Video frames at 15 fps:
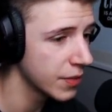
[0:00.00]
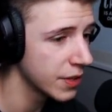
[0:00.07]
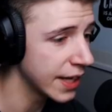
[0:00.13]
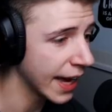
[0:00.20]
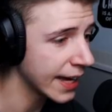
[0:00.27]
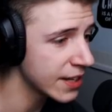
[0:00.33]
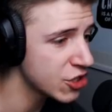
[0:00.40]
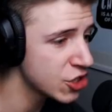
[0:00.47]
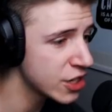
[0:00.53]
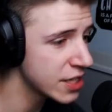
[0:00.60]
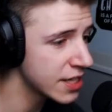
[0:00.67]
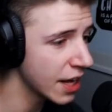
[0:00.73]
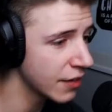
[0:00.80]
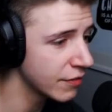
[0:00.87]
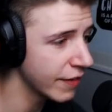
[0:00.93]
Hier rechts
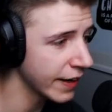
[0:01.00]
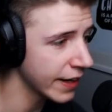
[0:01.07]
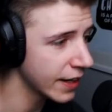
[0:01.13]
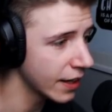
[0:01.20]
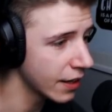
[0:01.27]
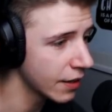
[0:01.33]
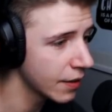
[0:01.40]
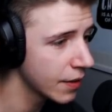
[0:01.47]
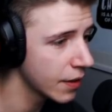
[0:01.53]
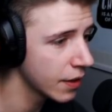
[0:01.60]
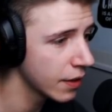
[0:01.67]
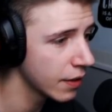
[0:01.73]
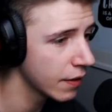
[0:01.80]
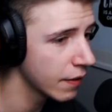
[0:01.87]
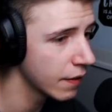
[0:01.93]
steht ja ein Wecker.
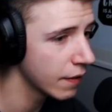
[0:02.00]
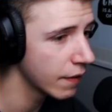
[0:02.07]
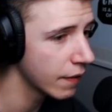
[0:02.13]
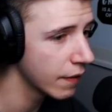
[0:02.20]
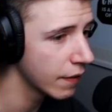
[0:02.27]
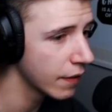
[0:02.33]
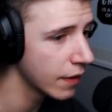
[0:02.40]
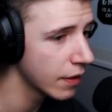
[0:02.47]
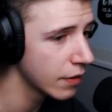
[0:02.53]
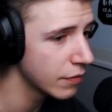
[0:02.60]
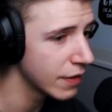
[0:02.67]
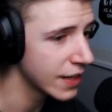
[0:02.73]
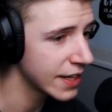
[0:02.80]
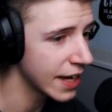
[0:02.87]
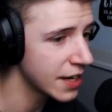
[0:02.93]

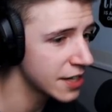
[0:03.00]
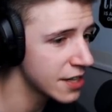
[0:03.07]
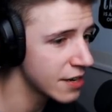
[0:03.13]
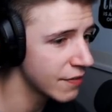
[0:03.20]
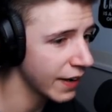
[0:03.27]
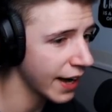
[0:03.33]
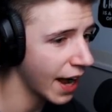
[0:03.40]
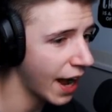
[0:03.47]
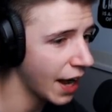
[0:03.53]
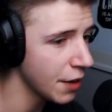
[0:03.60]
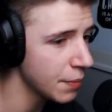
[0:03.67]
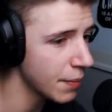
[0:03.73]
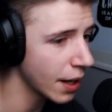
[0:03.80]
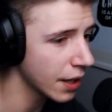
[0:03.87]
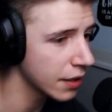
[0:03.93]
Vielleicht kann ich den Wecker
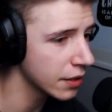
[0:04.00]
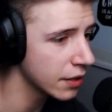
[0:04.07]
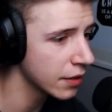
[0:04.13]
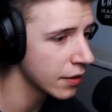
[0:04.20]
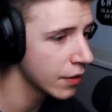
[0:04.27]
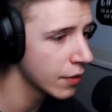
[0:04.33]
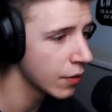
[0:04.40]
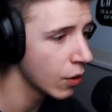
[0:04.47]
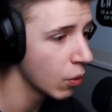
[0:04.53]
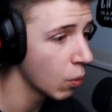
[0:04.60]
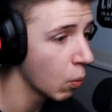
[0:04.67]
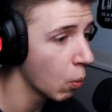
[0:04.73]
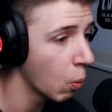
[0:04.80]
anmachen. Oh.